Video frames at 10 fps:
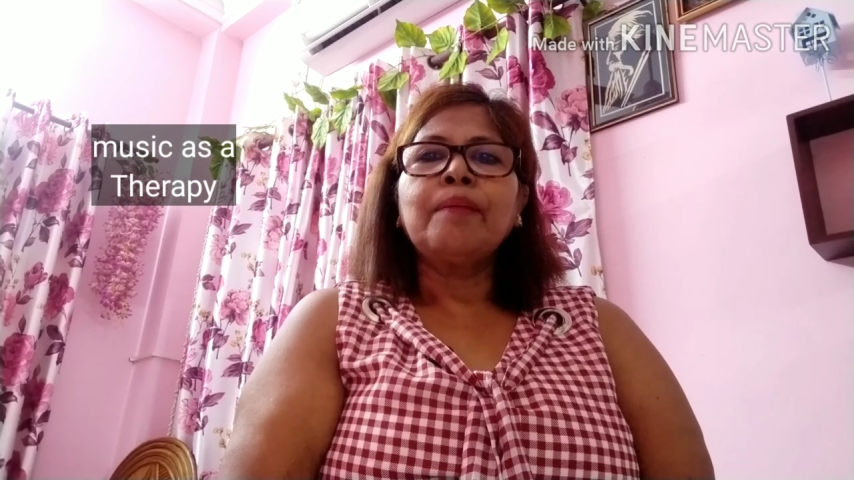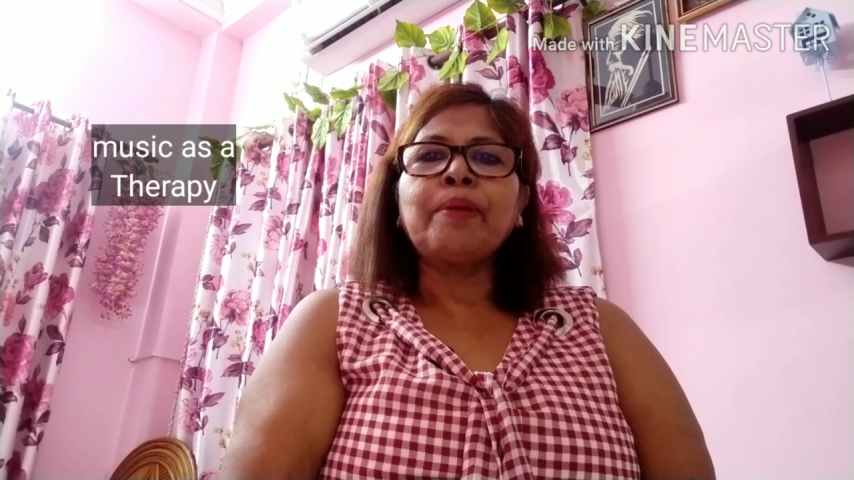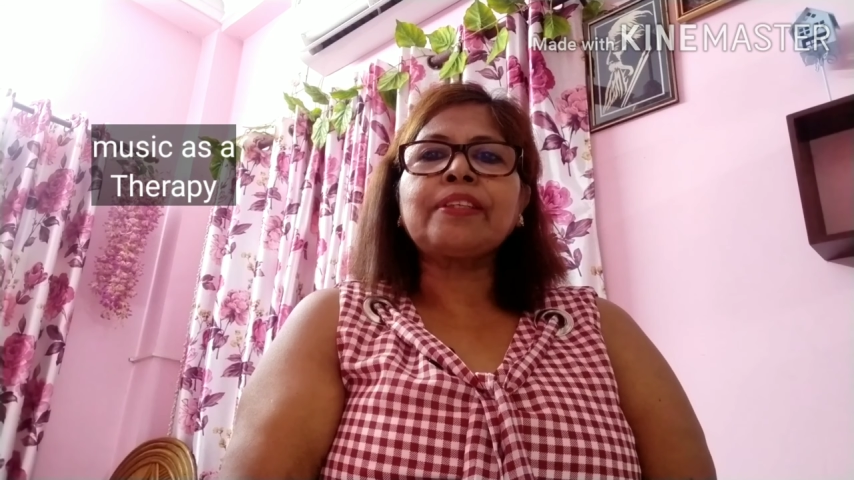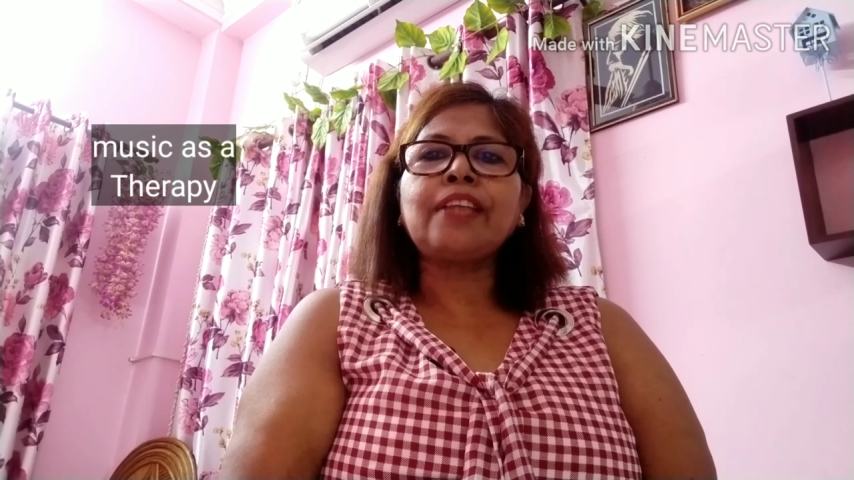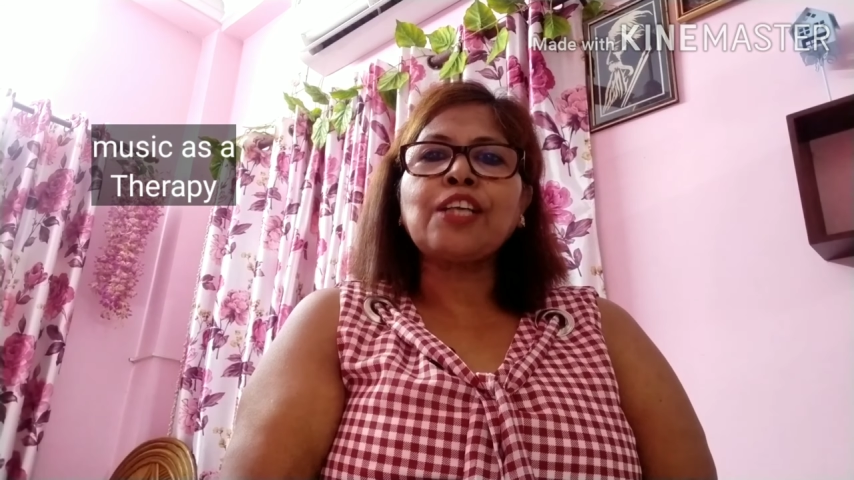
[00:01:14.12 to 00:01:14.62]

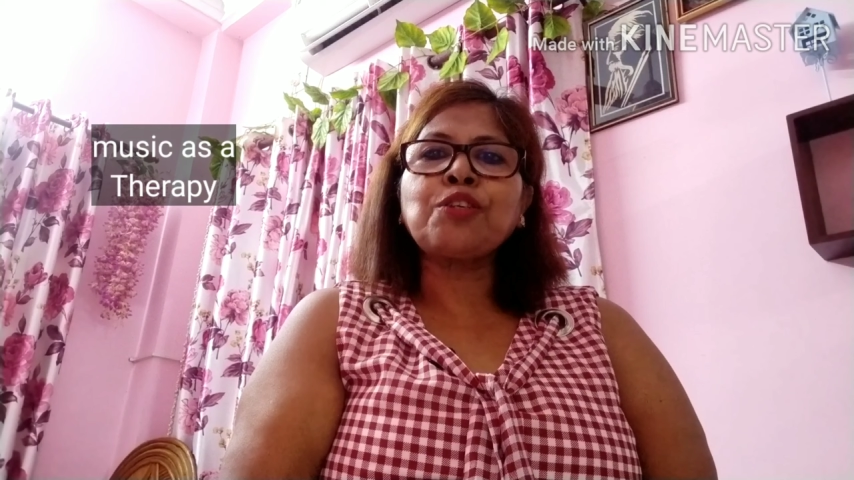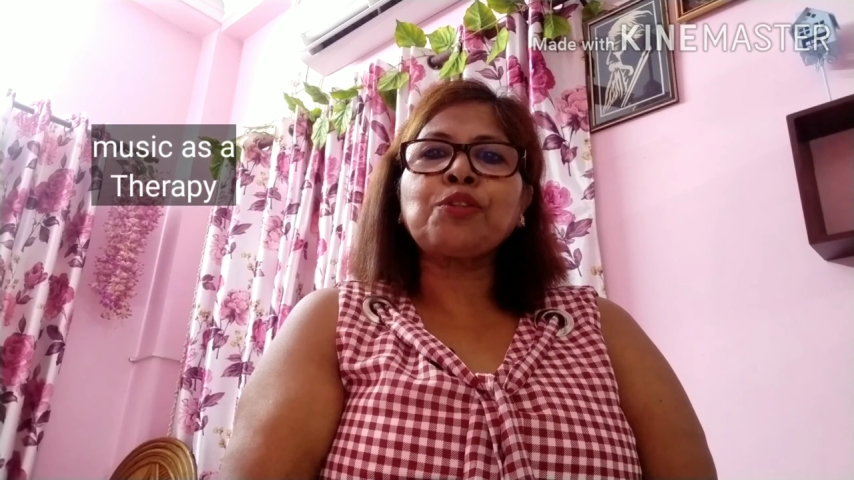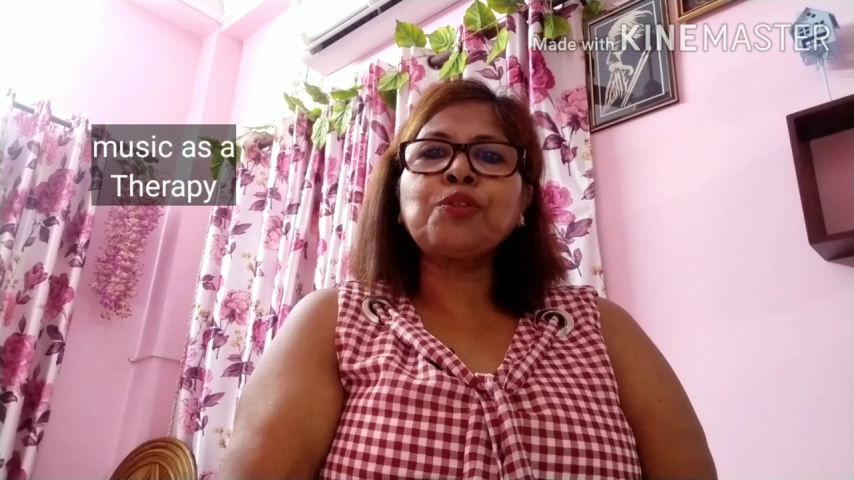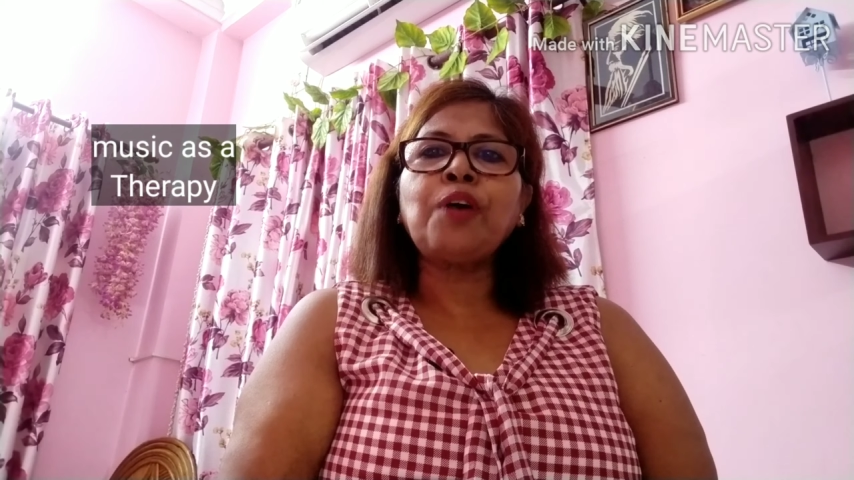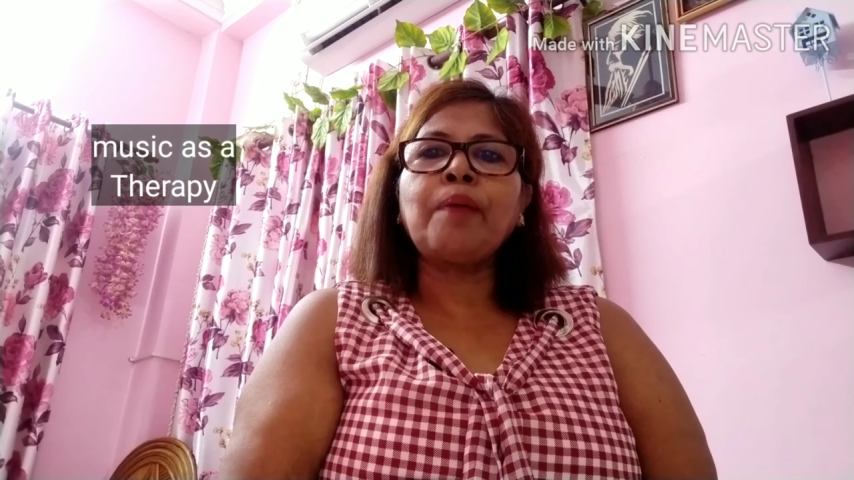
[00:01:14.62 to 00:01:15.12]
বাট তা
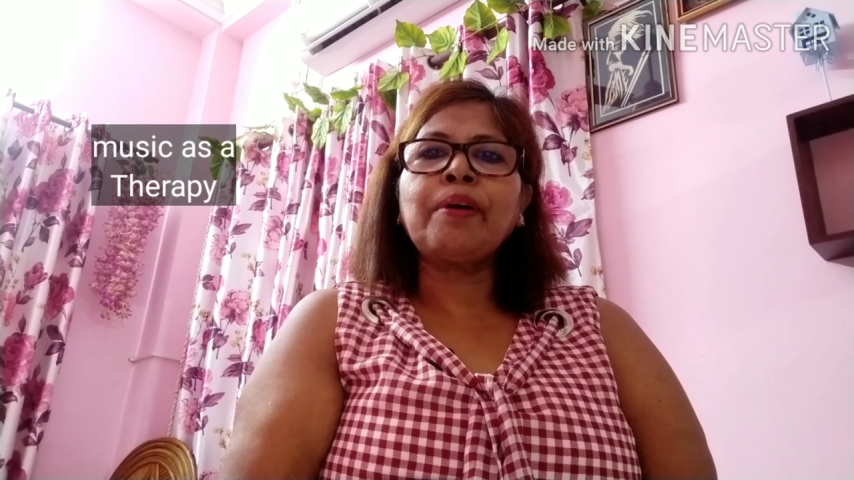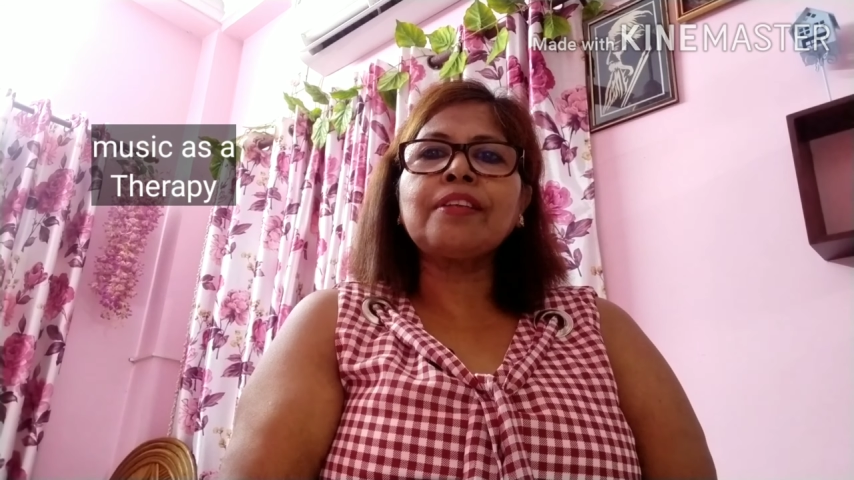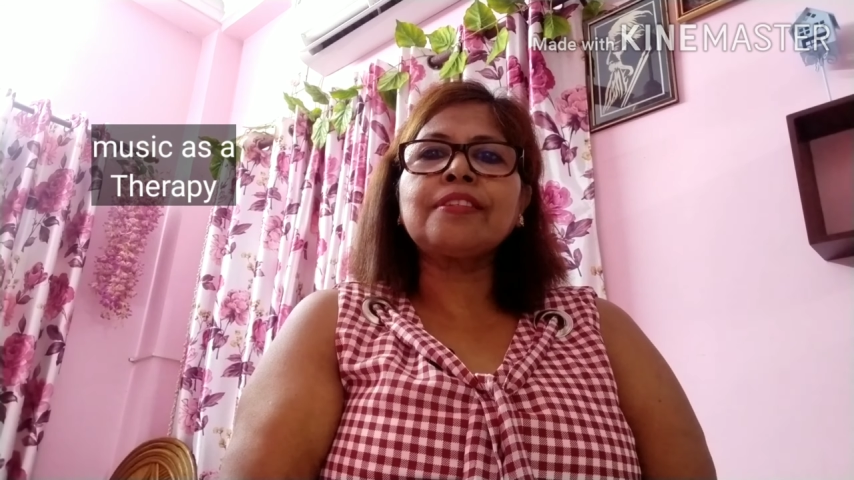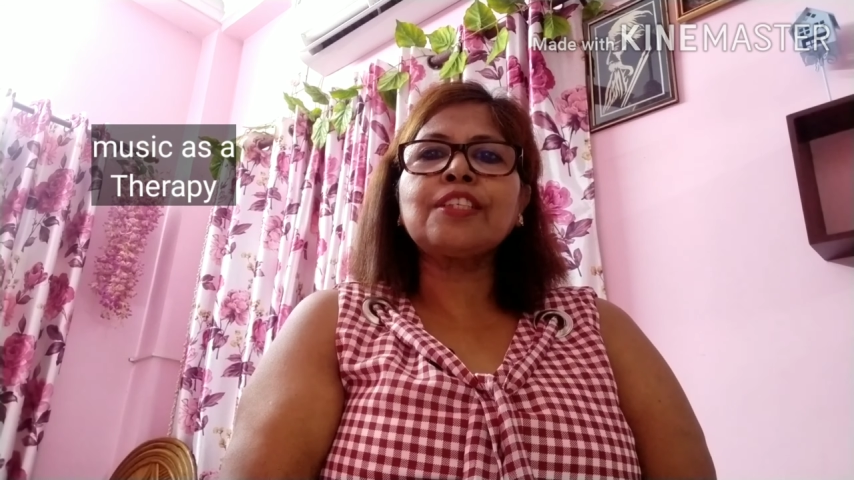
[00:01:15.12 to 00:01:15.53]
সত্ত্বেও আমার